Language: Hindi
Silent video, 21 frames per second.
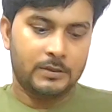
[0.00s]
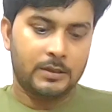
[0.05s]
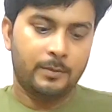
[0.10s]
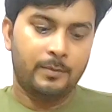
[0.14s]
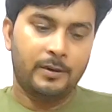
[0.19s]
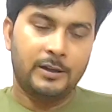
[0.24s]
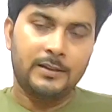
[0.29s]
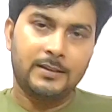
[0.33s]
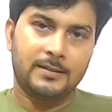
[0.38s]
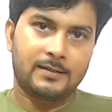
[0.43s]
उसके
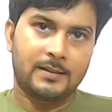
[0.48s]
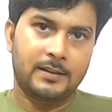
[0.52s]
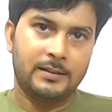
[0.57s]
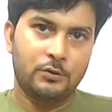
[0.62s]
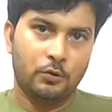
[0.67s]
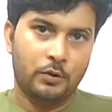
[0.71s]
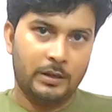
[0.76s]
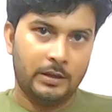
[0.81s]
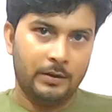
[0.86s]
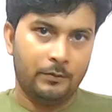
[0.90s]
बाद इसका
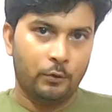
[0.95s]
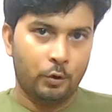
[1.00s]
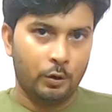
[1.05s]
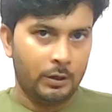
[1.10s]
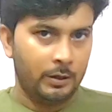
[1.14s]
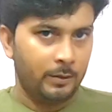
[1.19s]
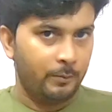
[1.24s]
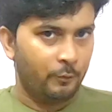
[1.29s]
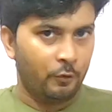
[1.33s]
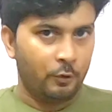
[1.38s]
जो की
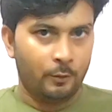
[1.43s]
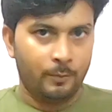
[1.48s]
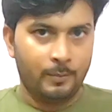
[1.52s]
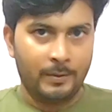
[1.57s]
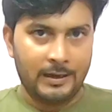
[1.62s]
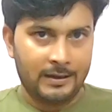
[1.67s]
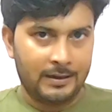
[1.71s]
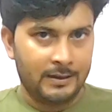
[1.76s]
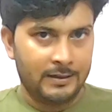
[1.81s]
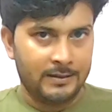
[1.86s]
है वो
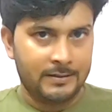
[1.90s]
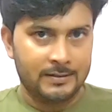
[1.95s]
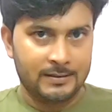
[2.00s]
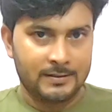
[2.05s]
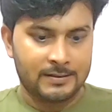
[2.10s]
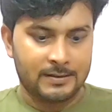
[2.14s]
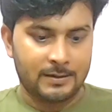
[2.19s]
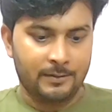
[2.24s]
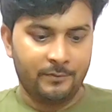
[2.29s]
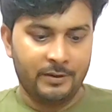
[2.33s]
बैकलेट
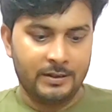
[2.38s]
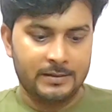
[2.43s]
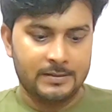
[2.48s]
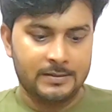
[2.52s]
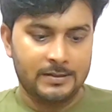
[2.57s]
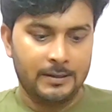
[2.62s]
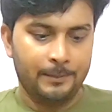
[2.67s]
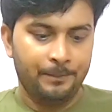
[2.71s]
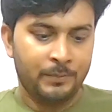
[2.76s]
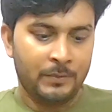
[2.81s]
सिस्टम
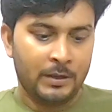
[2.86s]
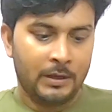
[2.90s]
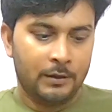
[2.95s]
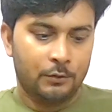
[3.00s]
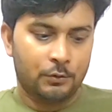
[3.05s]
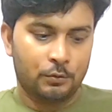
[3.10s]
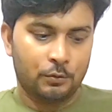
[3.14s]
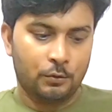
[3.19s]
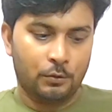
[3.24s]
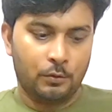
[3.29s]
बेस्ड है
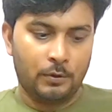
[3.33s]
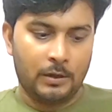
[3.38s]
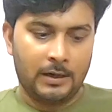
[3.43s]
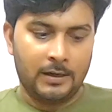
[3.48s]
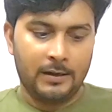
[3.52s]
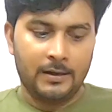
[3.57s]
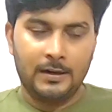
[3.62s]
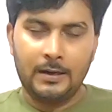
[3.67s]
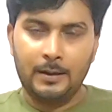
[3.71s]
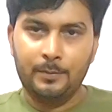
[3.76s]
सो
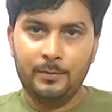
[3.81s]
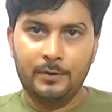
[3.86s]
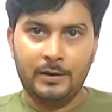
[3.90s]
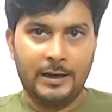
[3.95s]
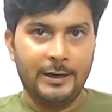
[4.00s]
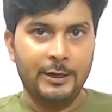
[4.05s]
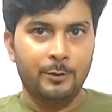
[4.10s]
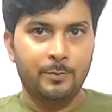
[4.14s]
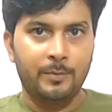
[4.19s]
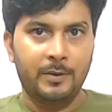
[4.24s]
अगर आप
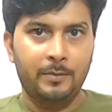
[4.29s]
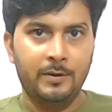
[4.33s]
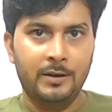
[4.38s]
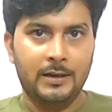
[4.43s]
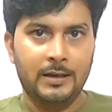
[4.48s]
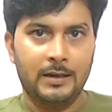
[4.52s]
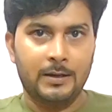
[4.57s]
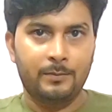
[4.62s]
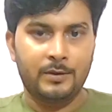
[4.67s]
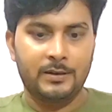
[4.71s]
नाइट में भी
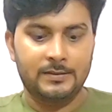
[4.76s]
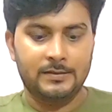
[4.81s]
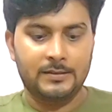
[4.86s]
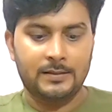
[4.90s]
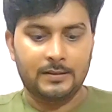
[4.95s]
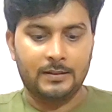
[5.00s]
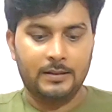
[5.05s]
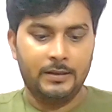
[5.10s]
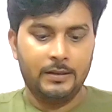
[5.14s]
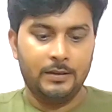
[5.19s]
काम कर
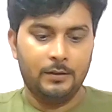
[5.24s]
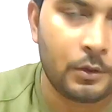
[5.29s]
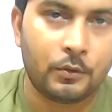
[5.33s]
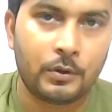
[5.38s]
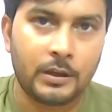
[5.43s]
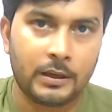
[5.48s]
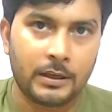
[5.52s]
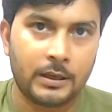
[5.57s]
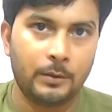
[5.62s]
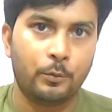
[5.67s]
सकते हैं
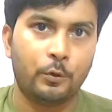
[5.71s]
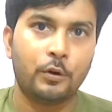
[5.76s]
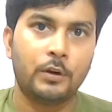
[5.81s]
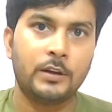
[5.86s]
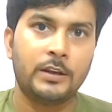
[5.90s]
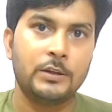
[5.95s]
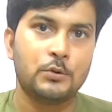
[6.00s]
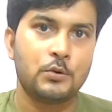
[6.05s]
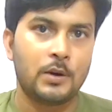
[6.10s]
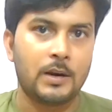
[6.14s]
क्योंकि की
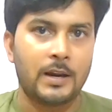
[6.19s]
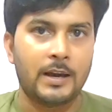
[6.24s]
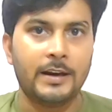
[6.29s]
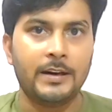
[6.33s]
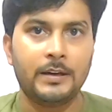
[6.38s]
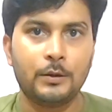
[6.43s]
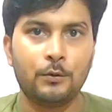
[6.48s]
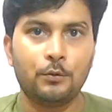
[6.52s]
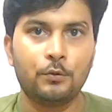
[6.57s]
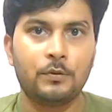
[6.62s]
की जो
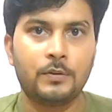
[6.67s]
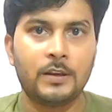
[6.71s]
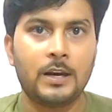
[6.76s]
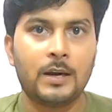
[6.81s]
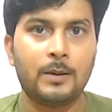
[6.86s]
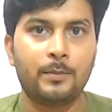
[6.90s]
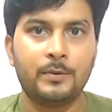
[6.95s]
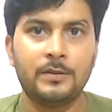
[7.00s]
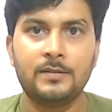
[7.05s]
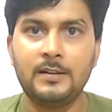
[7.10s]
लाइट है उससे
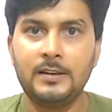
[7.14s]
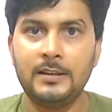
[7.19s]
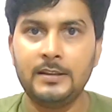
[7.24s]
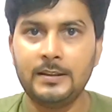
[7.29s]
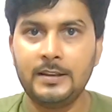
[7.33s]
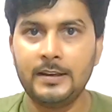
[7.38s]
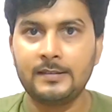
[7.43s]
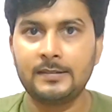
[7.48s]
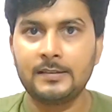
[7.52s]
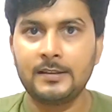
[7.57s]
आप इजिली
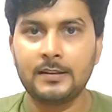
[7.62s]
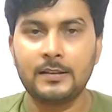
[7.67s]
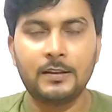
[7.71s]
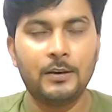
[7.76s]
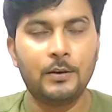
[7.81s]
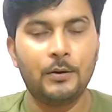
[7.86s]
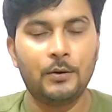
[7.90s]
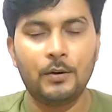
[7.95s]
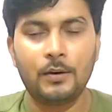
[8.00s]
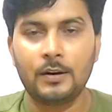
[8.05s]
देख सकते
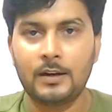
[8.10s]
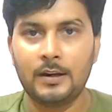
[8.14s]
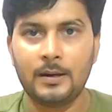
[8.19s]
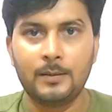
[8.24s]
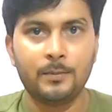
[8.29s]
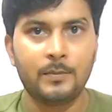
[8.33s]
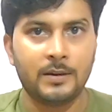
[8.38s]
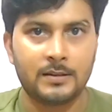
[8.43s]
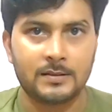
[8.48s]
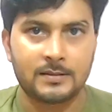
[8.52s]
हैं और
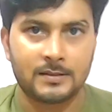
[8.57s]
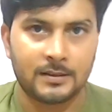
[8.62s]
काम कर